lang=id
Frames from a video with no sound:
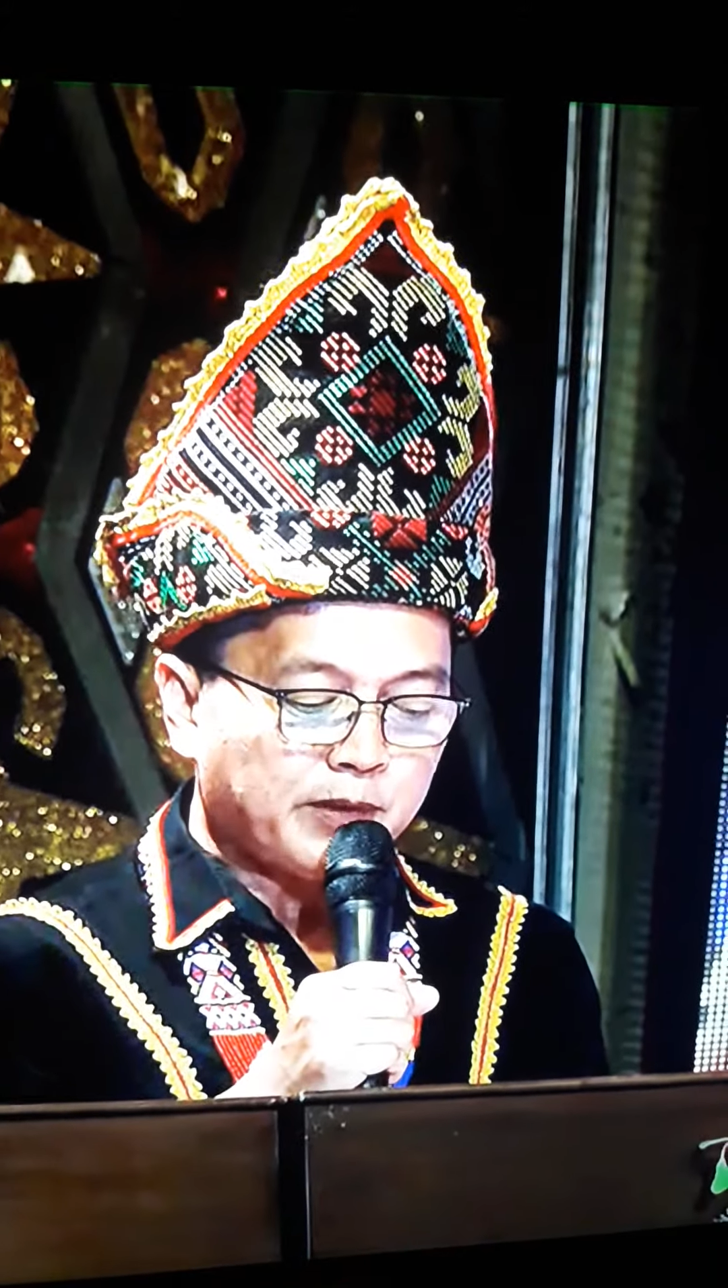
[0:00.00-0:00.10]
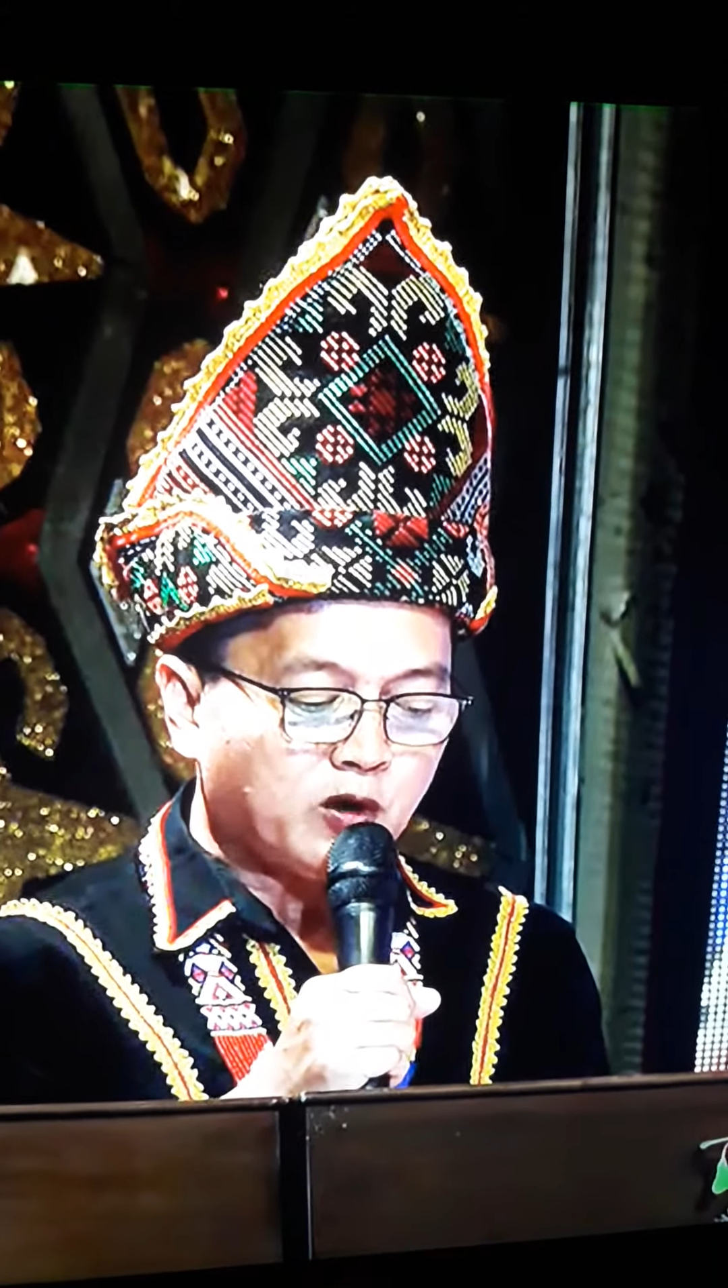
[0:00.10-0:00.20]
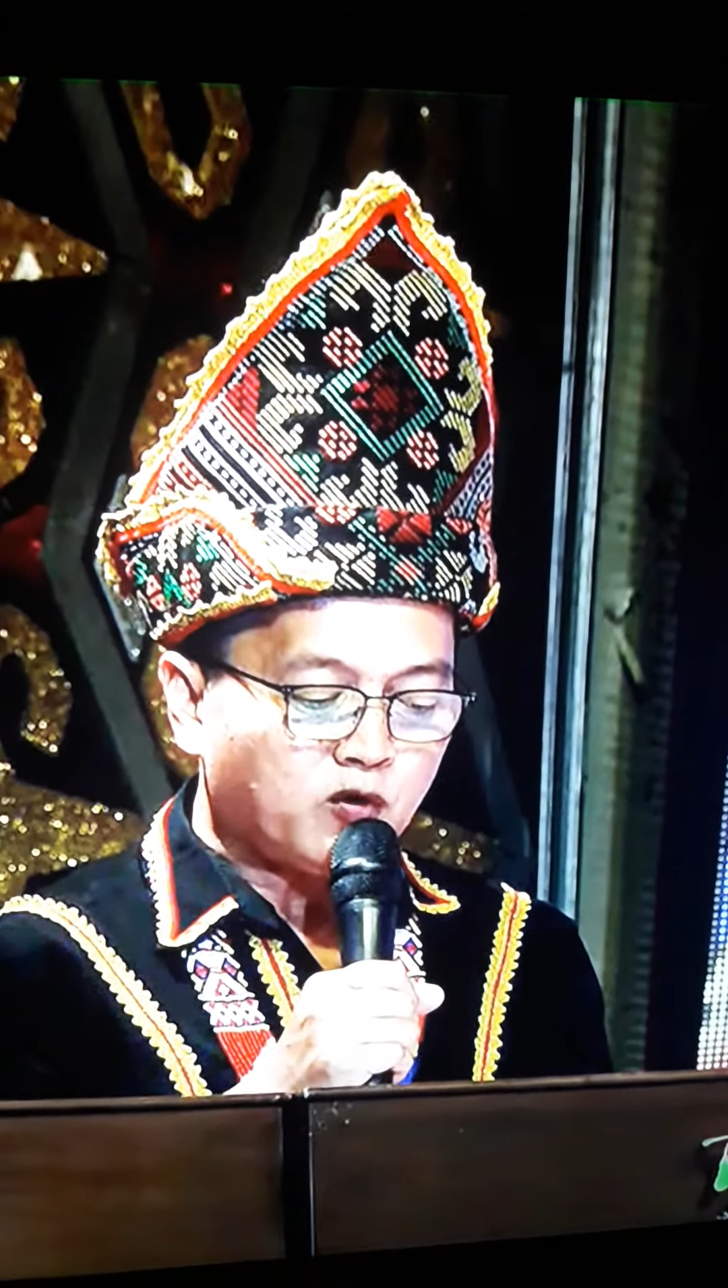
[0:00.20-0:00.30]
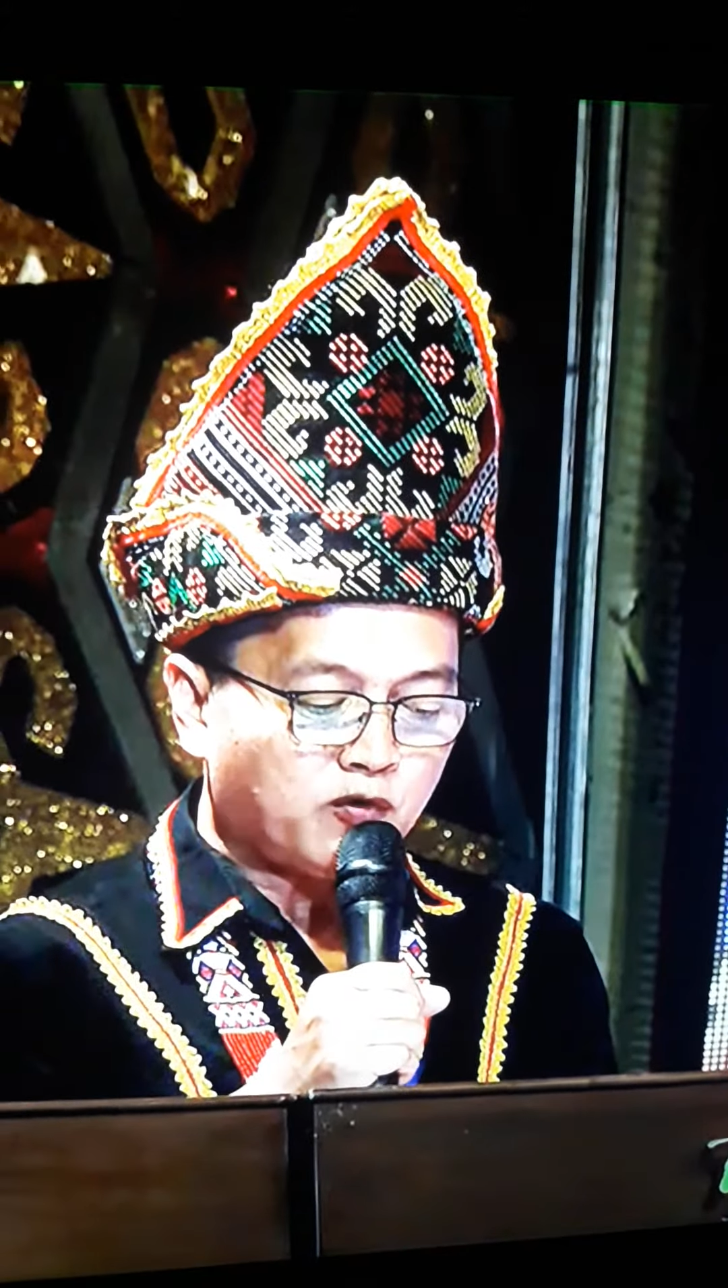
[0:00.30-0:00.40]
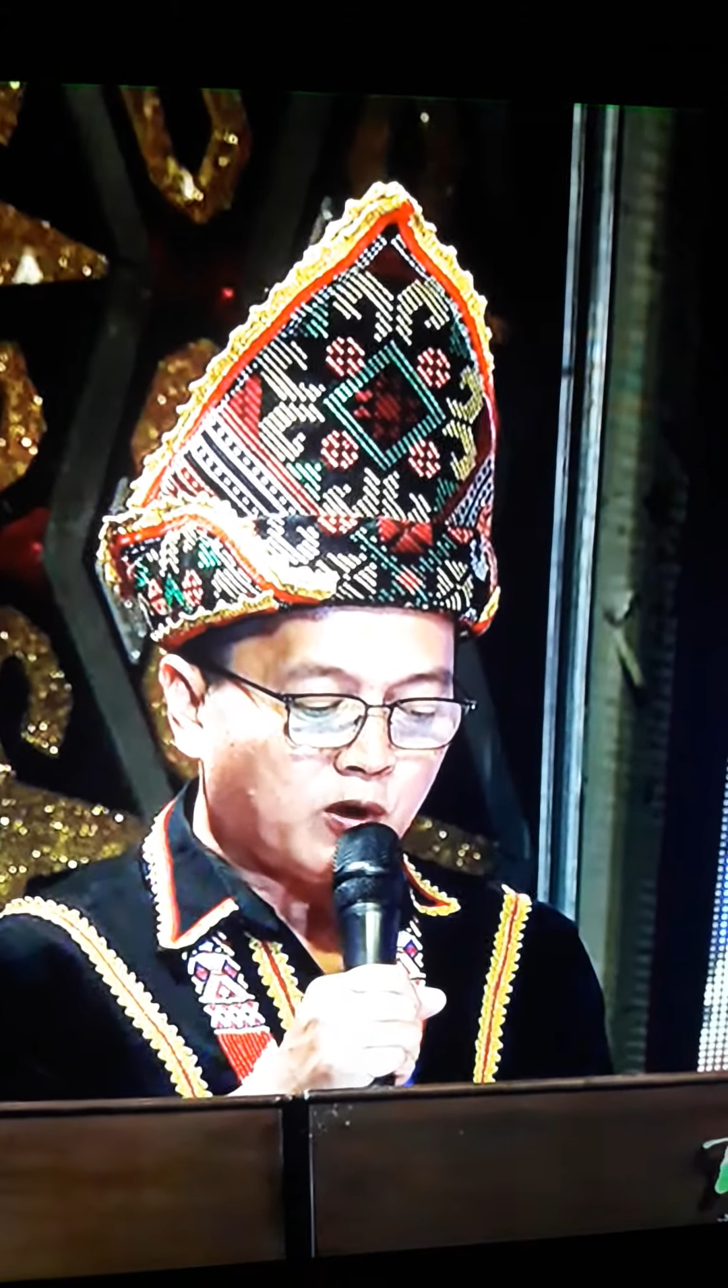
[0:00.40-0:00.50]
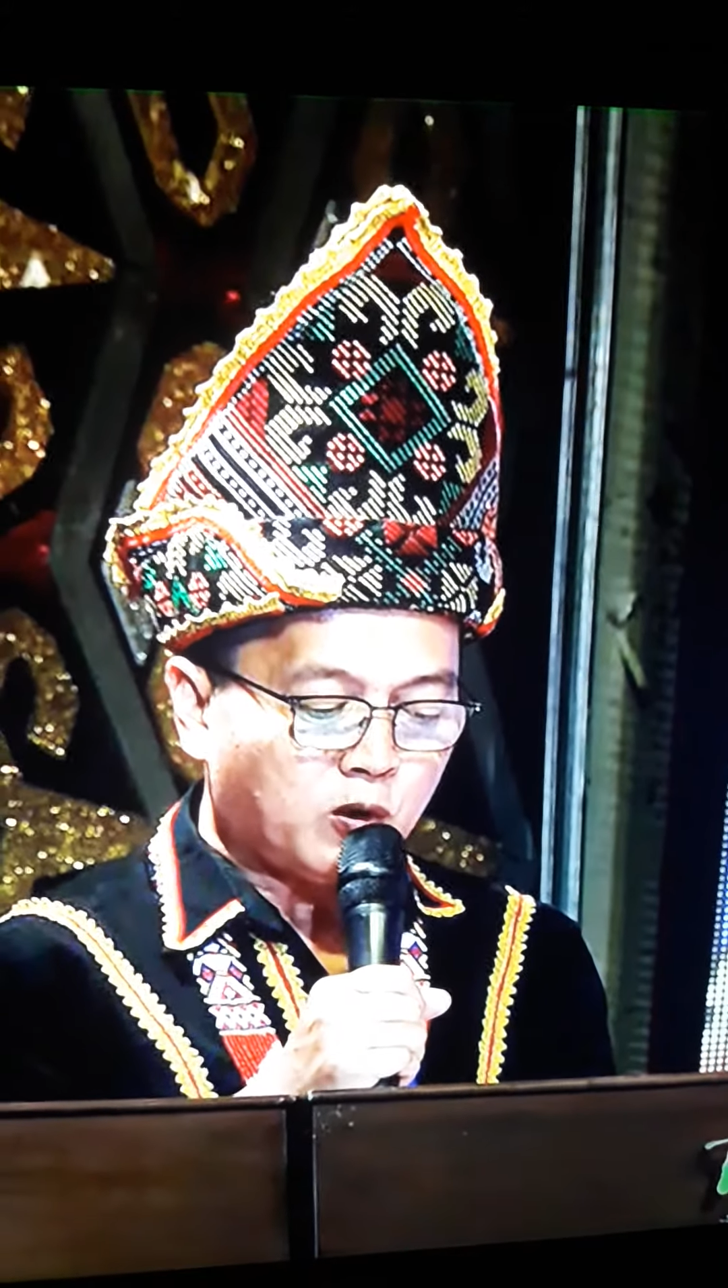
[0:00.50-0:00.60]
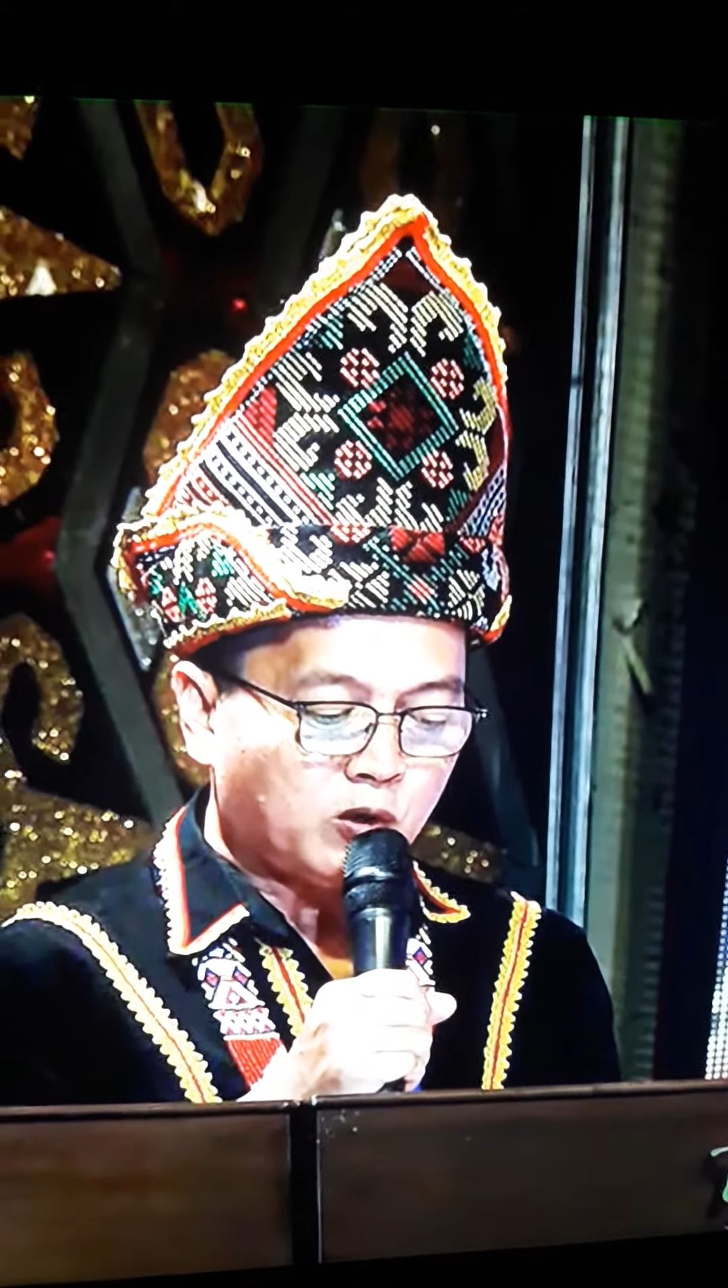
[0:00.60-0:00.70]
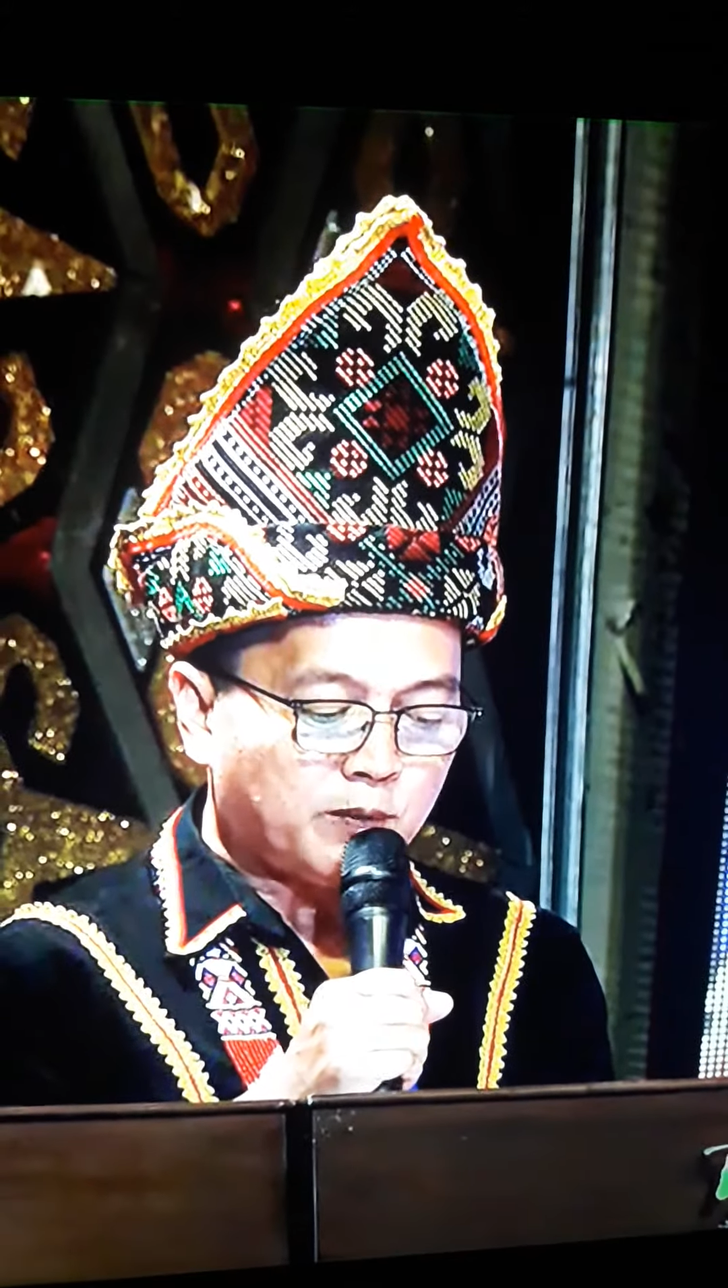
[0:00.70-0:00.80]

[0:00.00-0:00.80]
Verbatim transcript: painguvo